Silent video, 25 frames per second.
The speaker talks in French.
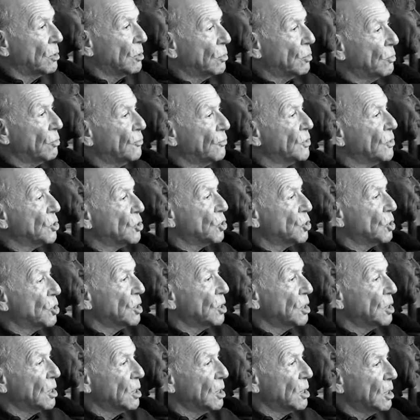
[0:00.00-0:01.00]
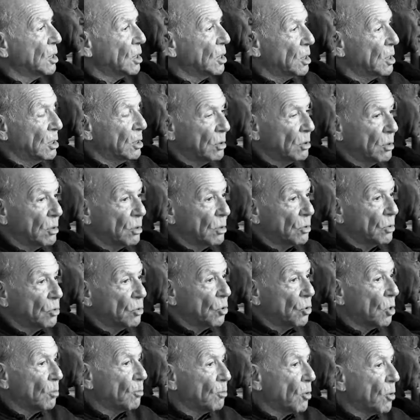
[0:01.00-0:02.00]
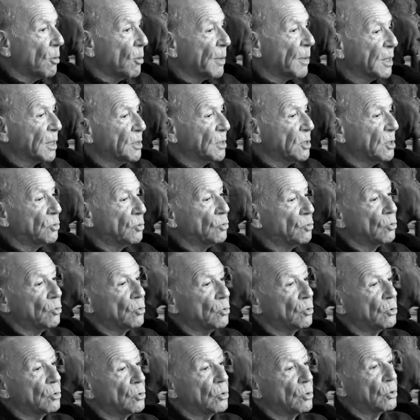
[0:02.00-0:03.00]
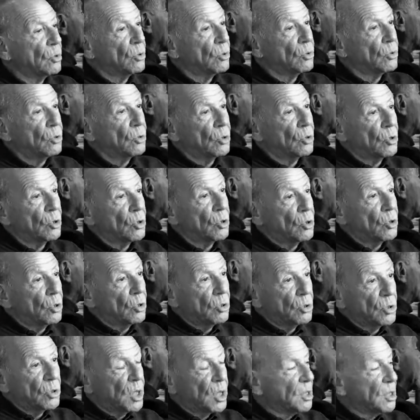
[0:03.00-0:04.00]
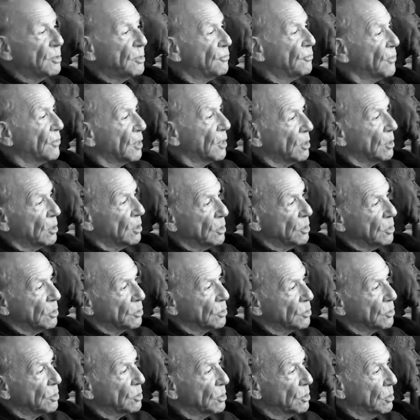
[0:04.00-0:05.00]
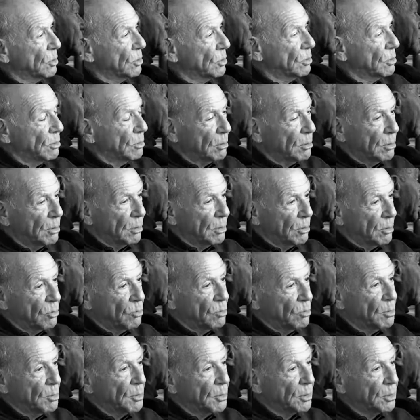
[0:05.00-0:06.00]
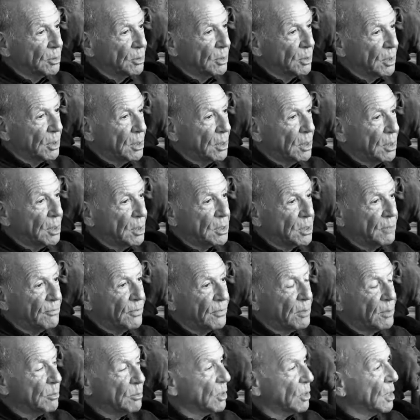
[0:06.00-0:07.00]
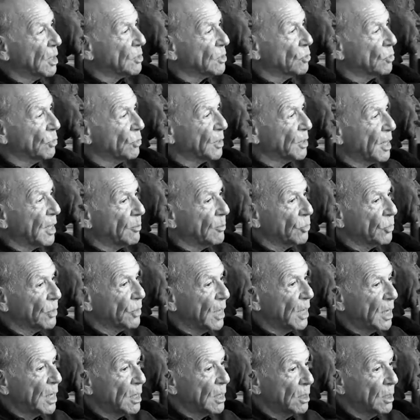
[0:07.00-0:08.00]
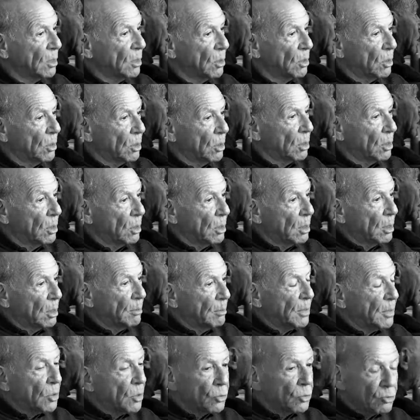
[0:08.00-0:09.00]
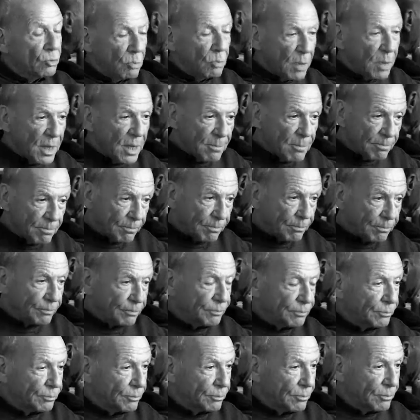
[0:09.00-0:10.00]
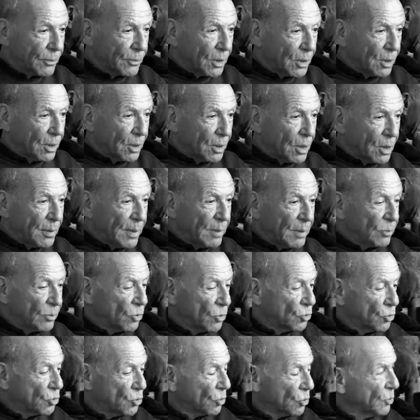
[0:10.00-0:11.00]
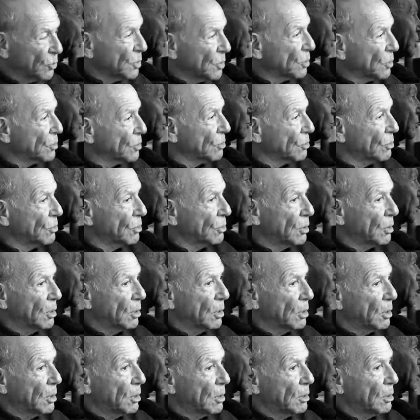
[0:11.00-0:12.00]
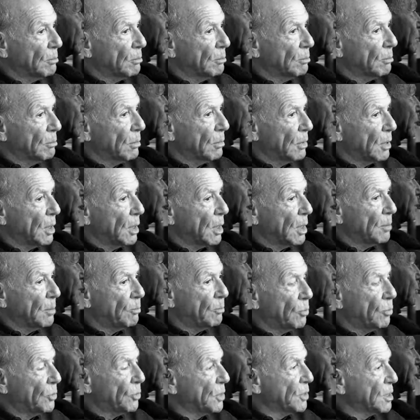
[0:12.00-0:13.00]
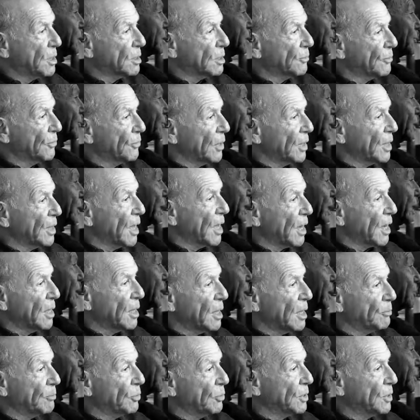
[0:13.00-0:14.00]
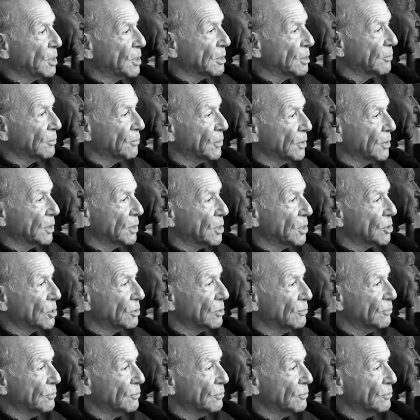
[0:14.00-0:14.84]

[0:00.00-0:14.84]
de Vichy et de leur propre attitude. De, d'indifférence euh, au moment des événements de la Seconde Guerre mondiale. Mais on oublie quand même qu'aujourd'hui, ce sont les petits-enfants et arrière-petits-enfants des gens de